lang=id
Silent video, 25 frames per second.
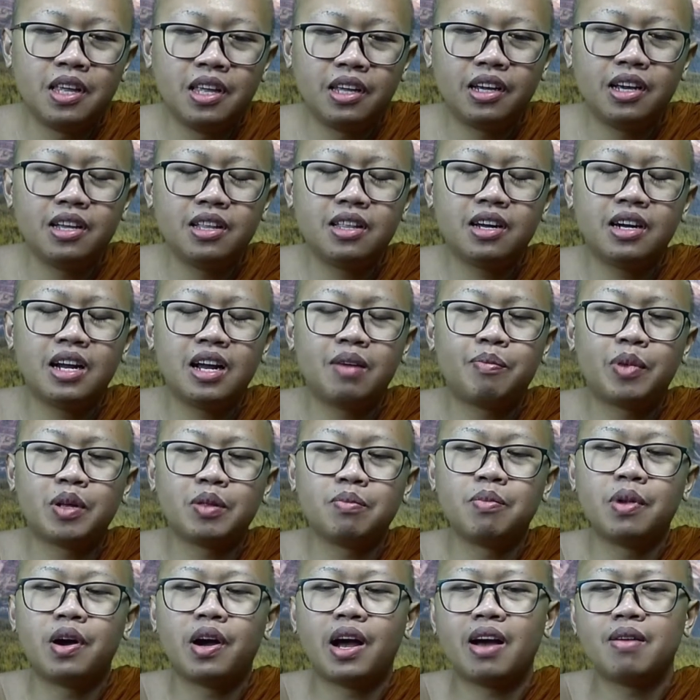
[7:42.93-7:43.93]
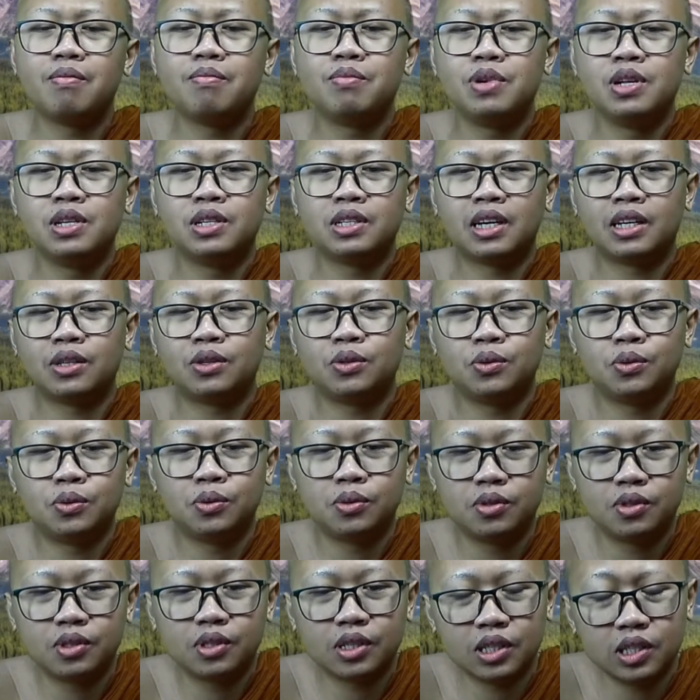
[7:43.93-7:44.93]
kita dapat mengambil satu
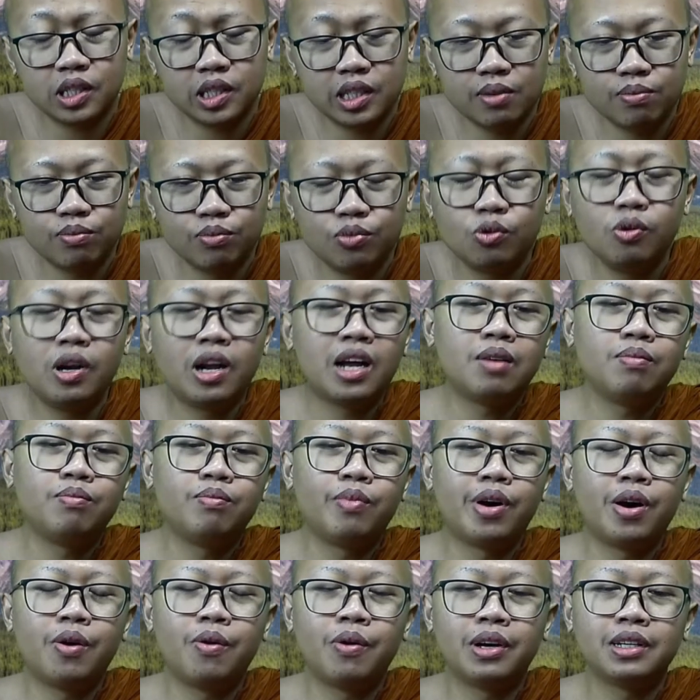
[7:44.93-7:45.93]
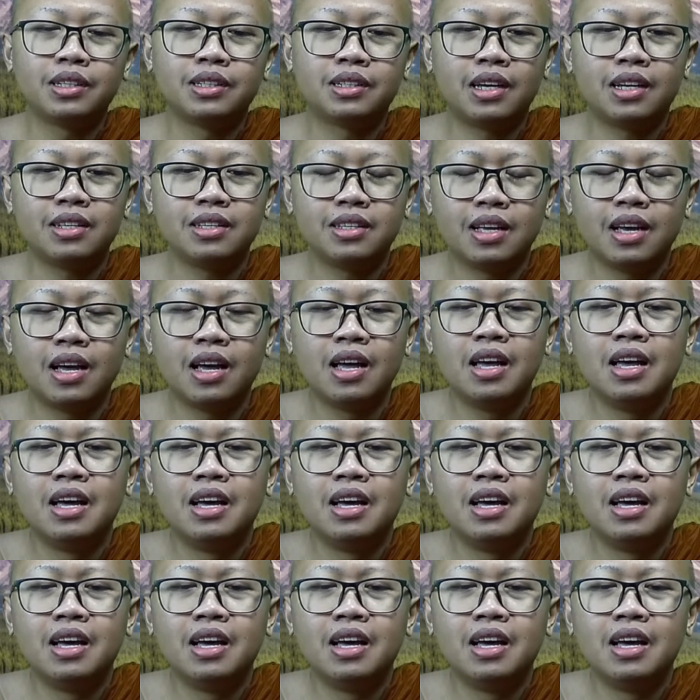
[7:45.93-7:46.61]
kesimpulan bahwasanya